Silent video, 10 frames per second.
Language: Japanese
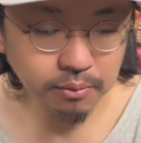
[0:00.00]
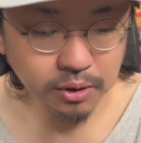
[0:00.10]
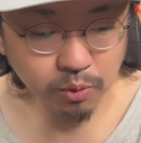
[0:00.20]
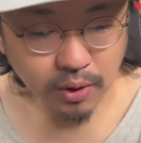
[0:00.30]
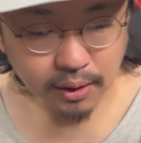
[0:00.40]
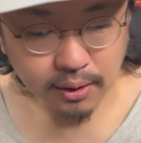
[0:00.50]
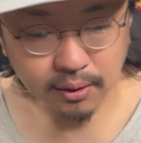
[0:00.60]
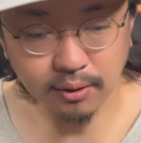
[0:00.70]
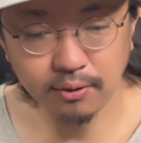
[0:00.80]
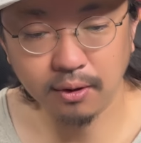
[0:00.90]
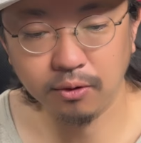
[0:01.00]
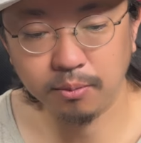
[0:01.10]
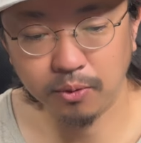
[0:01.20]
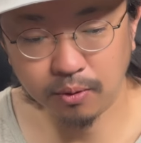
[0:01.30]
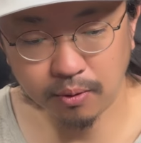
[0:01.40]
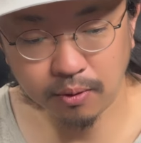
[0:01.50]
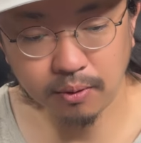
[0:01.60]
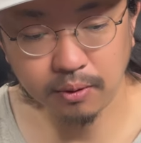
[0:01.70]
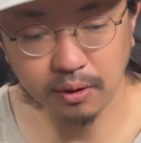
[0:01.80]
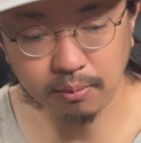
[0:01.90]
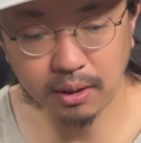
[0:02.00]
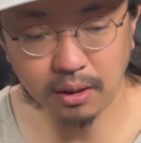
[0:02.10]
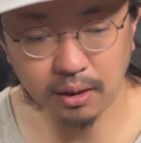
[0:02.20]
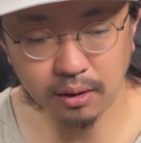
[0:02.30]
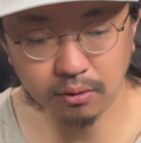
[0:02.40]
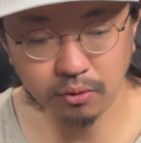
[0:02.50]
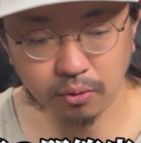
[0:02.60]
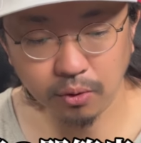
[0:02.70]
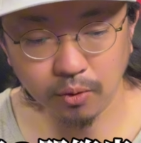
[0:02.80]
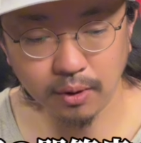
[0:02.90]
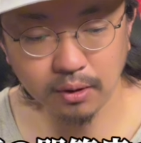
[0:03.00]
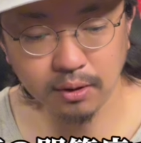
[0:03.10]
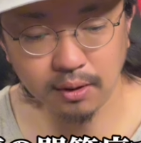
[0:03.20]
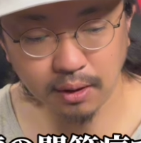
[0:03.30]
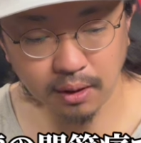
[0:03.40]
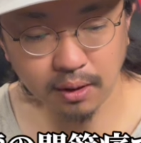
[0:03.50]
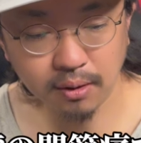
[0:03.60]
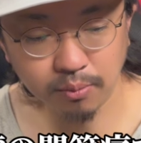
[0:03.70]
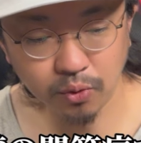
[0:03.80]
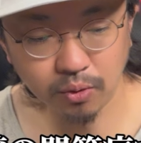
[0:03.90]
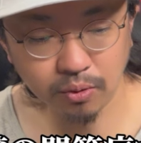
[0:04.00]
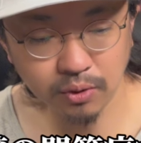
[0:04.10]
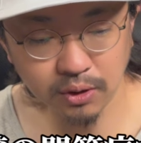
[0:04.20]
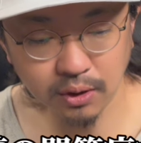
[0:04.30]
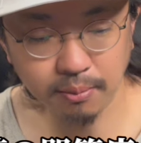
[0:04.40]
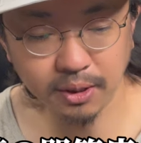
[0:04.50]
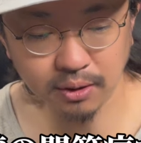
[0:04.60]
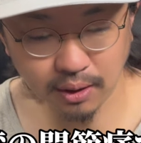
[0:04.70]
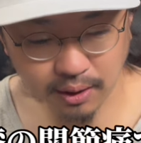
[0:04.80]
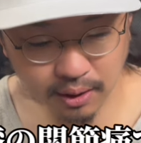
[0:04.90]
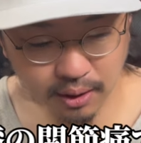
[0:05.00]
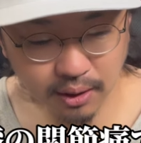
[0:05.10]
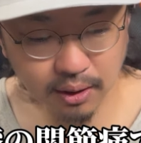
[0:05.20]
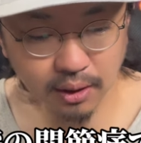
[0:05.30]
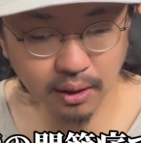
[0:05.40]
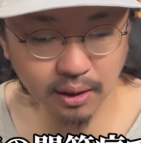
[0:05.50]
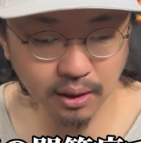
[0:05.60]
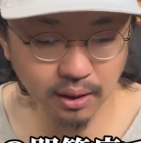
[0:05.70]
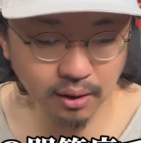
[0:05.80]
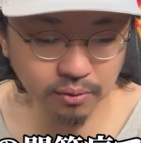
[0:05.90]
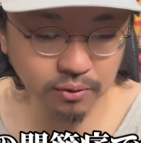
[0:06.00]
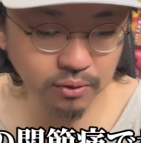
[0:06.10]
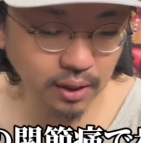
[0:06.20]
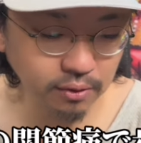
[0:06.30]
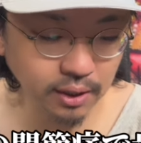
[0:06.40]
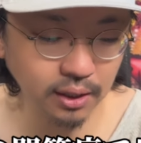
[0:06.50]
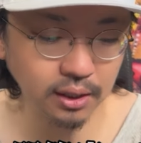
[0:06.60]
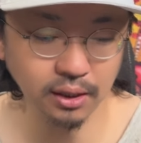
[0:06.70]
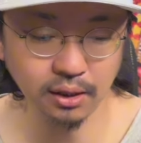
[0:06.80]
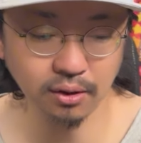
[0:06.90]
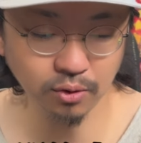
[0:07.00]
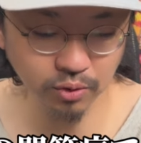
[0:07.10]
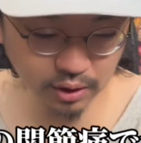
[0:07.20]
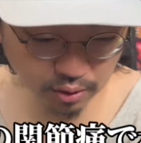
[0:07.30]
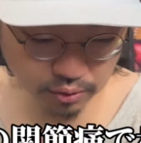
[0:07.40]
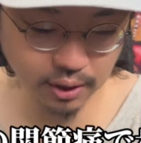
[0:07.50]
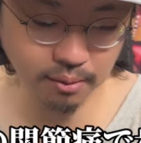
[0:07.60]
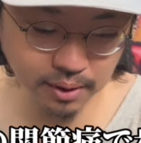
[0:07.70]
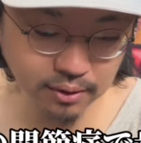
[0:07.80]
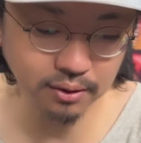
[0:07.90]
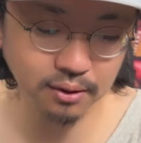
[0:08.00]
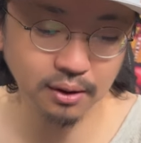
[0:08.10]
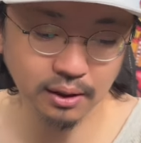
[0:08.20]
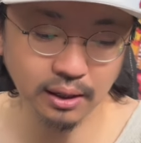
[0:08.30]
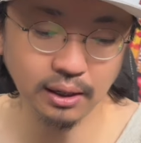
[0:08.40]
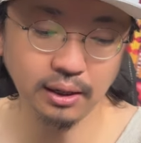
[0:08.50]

ムにも書いたんですけども今ちょっと両足がねもう死んでまして、普通に歩けない状態でございますは